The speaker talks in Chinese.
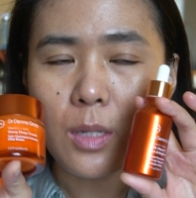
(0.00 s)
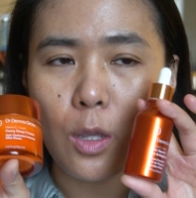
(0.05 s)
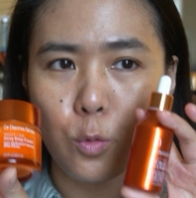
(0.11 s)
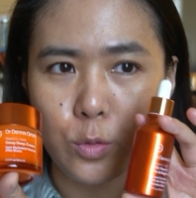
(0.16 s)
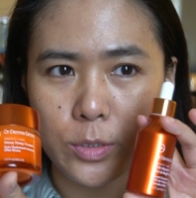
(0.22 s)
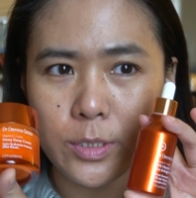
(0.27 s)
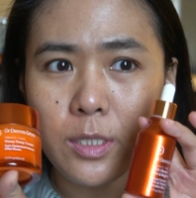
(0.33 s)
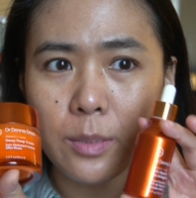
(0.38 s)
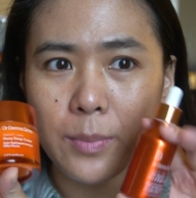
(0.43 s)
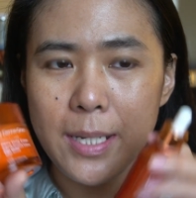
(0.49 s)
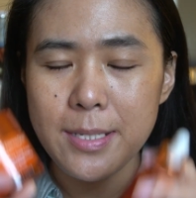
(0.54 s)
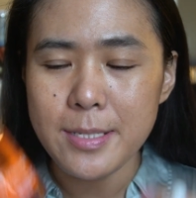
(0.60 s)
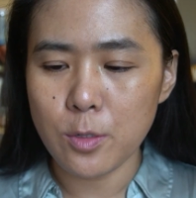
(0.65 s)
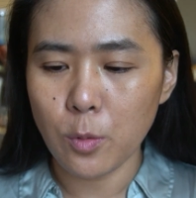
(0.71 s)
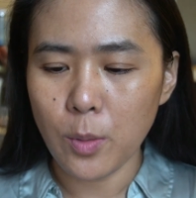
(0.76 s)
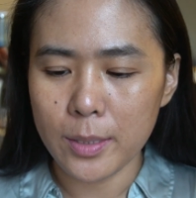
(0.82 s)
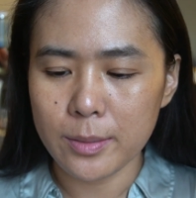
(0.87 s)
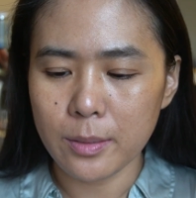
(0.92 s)
我真的蛮喜
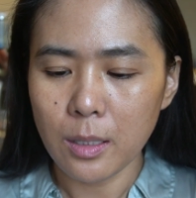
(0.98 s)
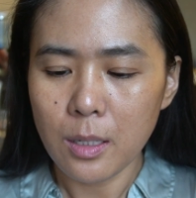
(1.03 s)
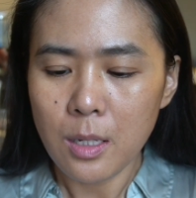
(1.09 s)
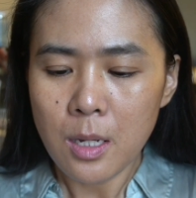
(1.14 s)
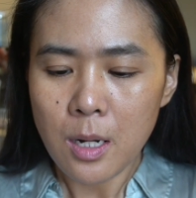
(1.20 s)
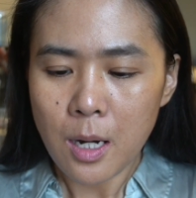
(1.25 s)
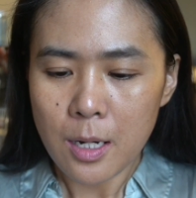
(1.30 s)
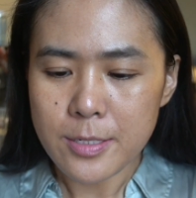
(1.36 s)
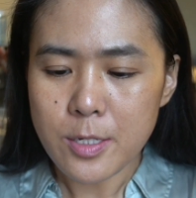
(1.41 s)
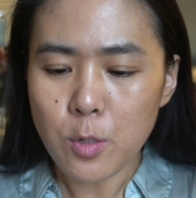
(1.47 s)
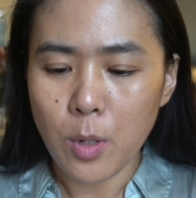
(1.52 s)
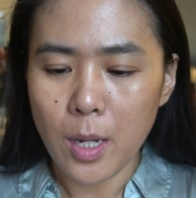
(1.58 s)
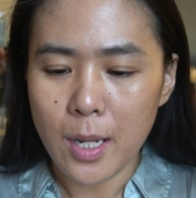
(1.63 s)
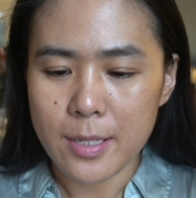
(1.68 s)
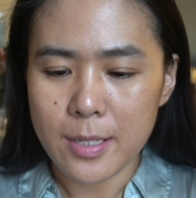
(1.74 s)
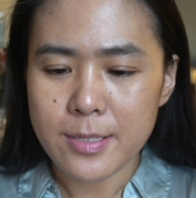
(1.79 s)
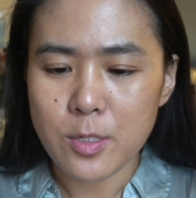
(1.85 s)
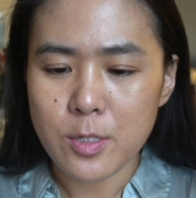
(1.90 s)
欢的，而且我
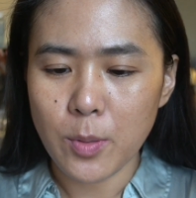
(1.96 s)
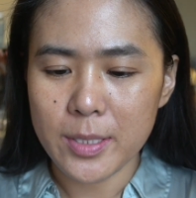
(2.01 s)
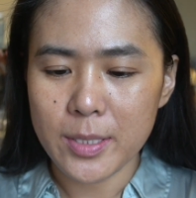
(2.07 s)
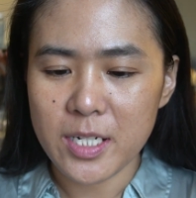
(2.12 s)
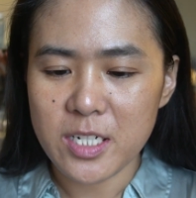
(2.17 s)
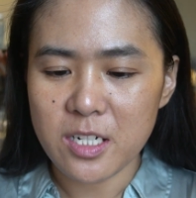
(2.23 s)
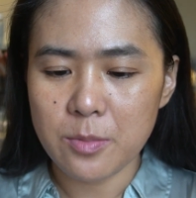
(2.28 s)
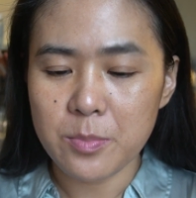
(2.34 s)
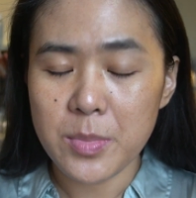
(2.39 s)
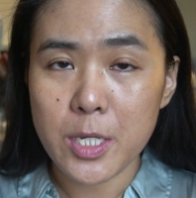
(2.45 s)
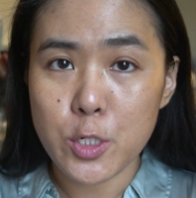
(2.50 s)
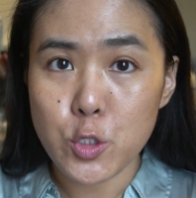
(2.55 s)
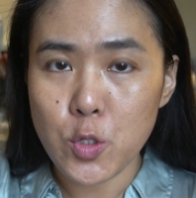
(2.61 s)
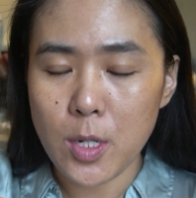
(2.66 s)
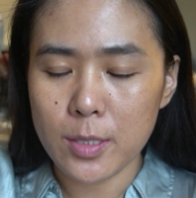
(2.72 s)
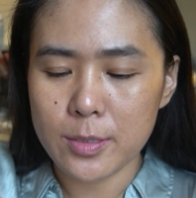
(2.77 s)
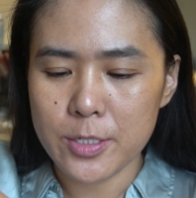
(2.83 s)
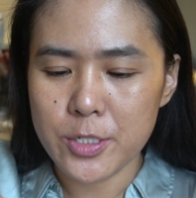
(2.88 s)
很喜欢它这个面
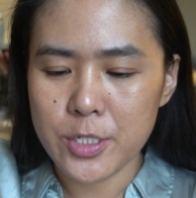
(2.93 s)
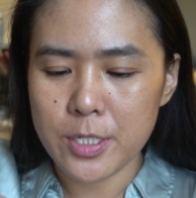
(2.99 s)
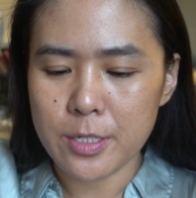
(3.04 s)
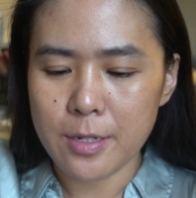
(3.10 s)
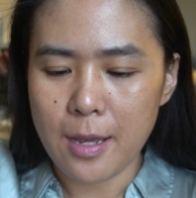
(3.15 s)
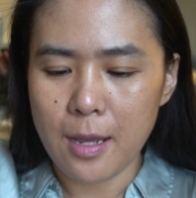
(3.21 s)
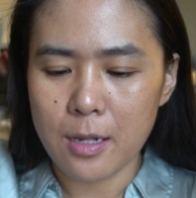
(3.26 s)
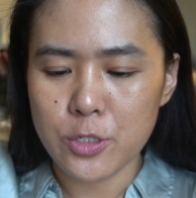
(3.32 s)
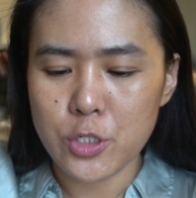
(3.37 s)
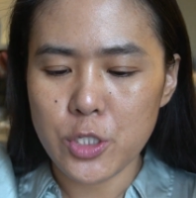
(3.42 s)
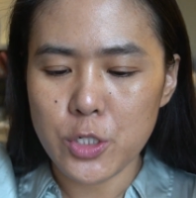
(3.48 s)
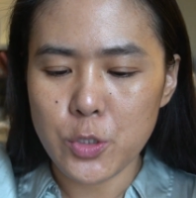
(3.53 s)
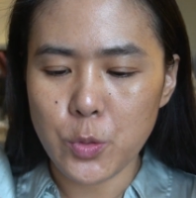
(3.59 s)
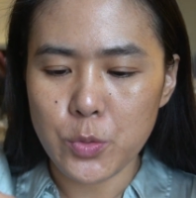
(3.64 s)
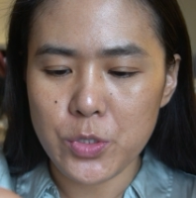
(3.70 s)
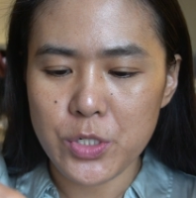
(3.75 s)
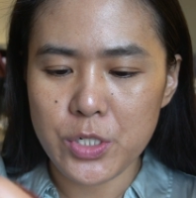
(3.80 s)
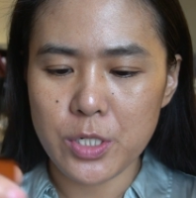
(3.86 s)
霜的质感啊，是那
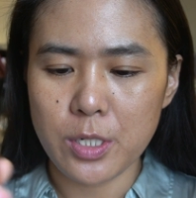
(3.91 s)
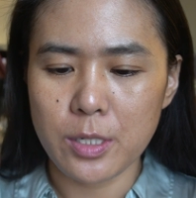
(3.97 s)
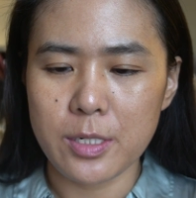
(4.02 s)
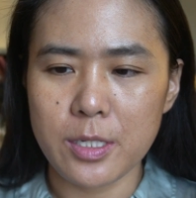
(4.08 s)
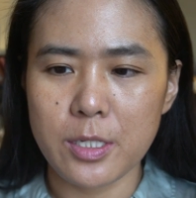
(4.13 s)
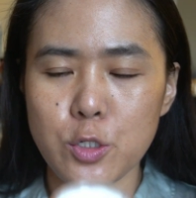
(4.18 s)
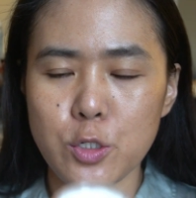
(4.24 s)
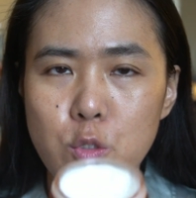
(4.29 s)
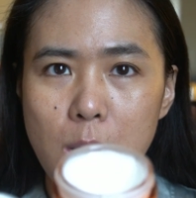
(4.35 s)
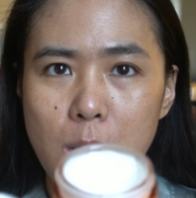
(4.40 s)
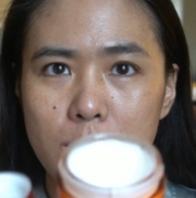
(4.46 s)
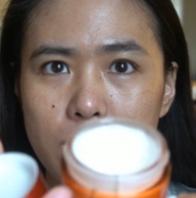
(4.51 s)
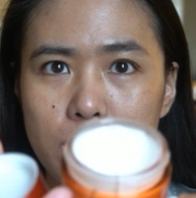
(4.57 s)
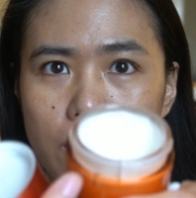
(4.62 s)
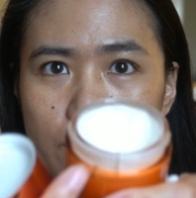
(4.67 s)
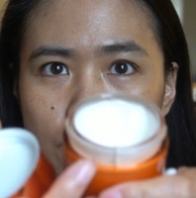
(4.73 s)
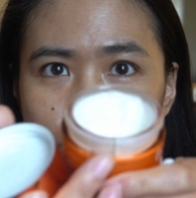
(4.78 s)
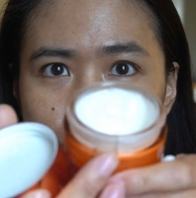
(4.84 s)
种啫喱状的。